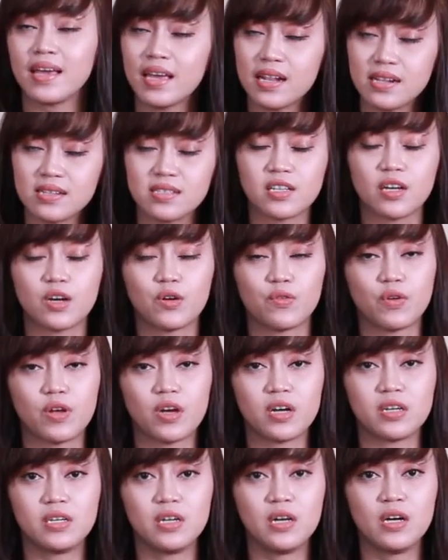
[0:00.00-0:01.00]
insya
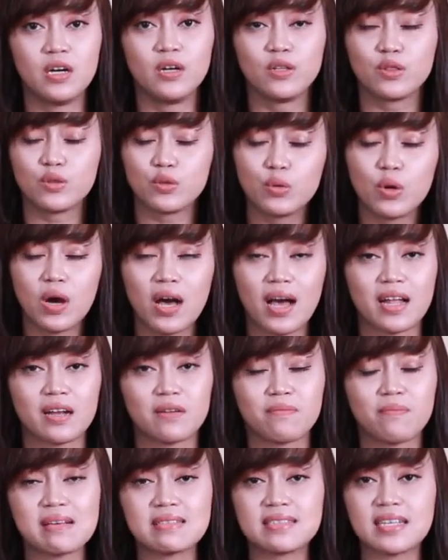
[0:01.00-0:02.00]
Allah
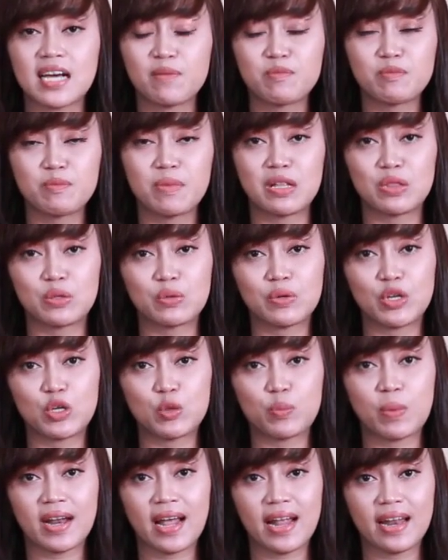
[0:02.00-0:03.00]
Tuhan pasti akan membantu
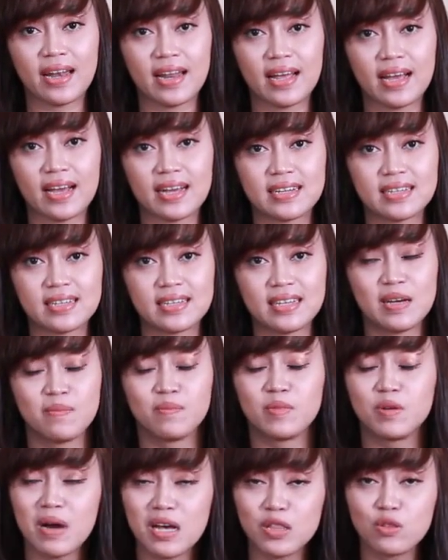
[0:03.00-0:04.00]
kehidupan Anda,
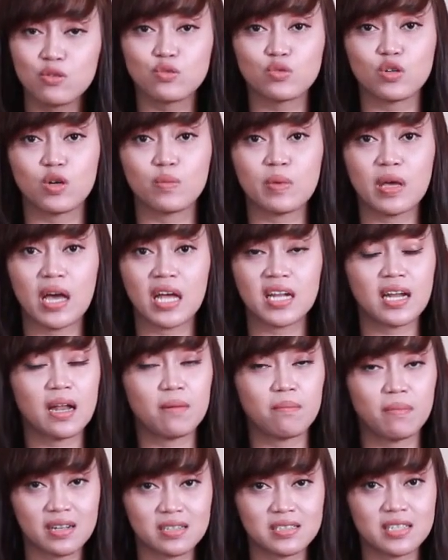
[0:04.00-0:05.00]
membantu suami Anda
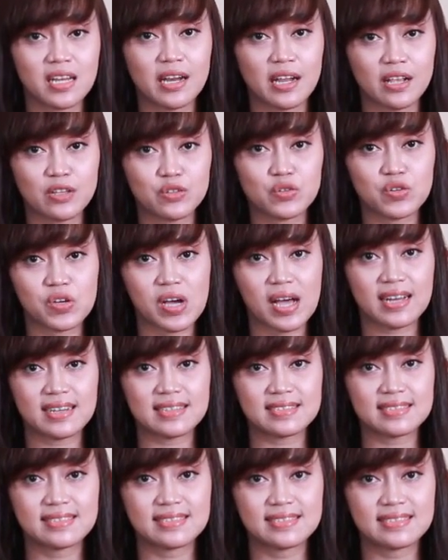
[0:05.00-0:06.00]
dalam pekerjaannya juga.
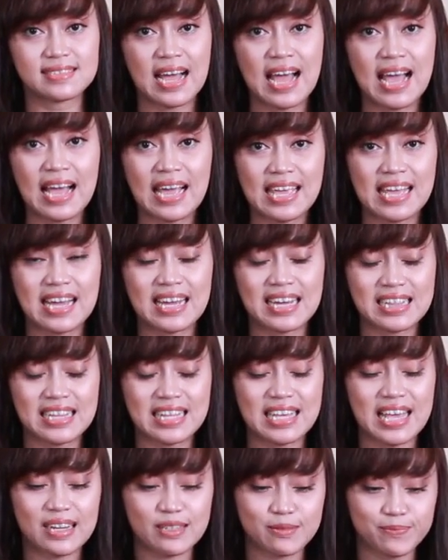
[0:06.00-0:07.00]
Yang
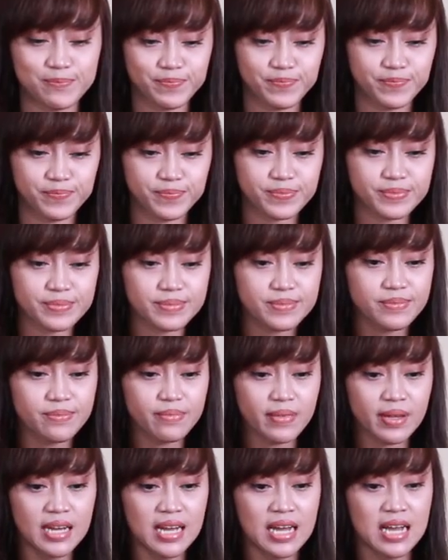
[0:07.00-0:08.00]
ketiga,
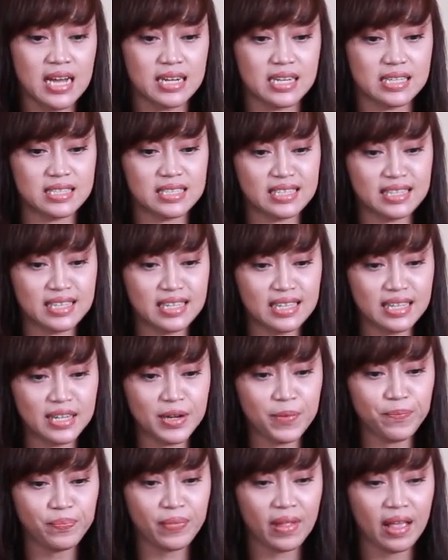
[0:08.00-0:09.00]
di
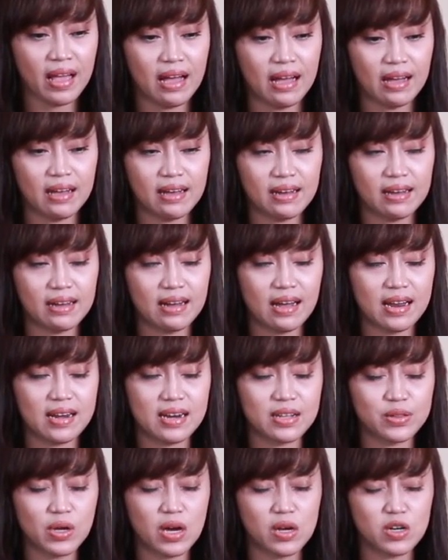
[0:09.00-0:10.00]
sini uh,
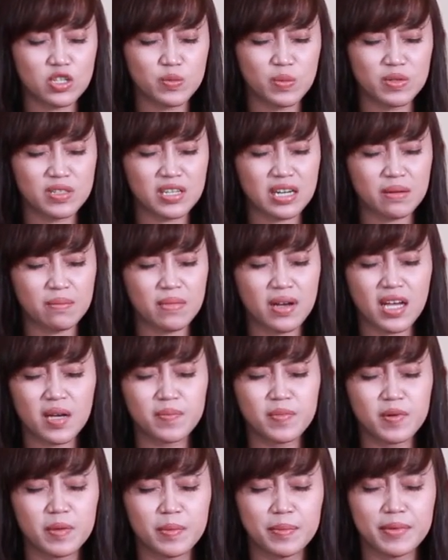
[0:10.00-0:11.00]
Anda tuh harus menerima
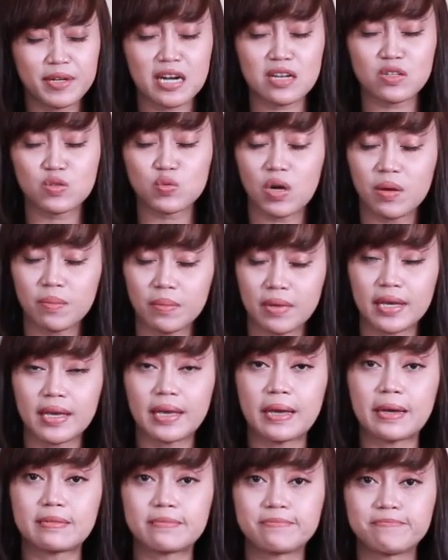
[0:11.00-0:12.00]
kepemimpinan suami
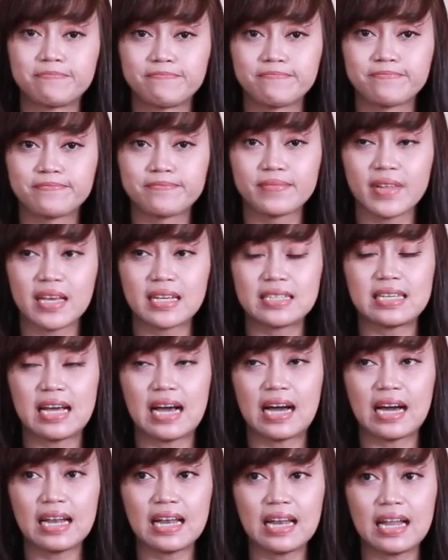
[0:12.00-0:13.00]
ya.
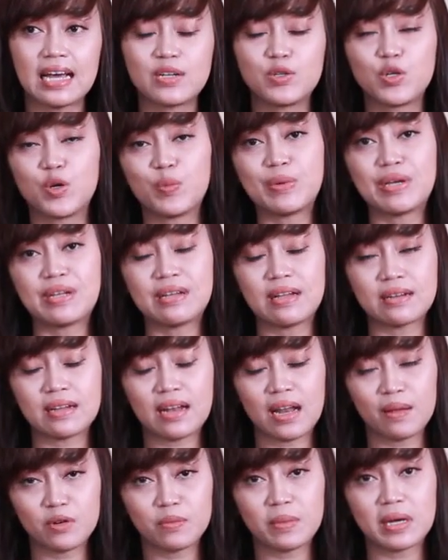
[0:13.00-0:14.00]
Janganlah dominan
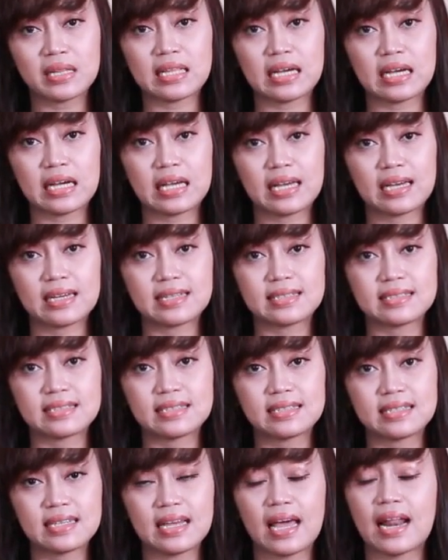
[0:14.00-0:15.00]
dalam rumah tangga.
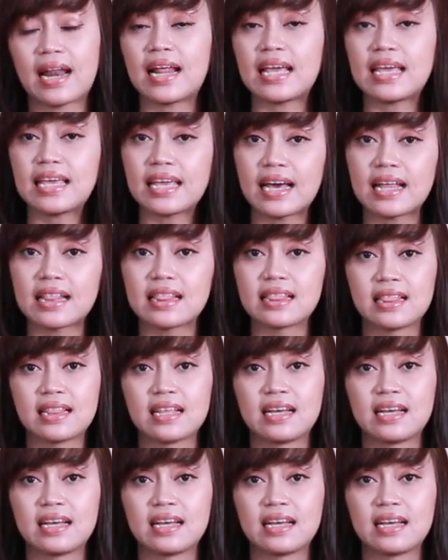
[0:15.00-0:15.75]
Karena ingat,